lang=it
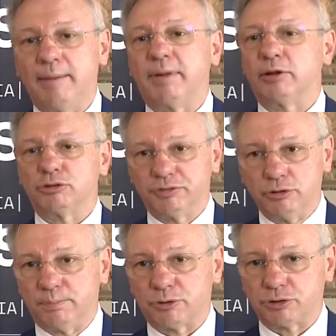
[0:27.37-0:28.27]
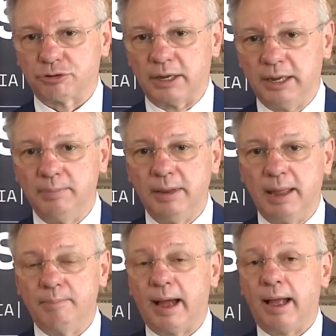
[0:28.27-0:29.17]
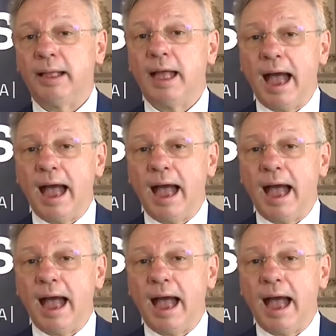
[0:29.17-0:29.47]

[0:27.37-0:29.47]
ma dello sviluppo sostenibile, ma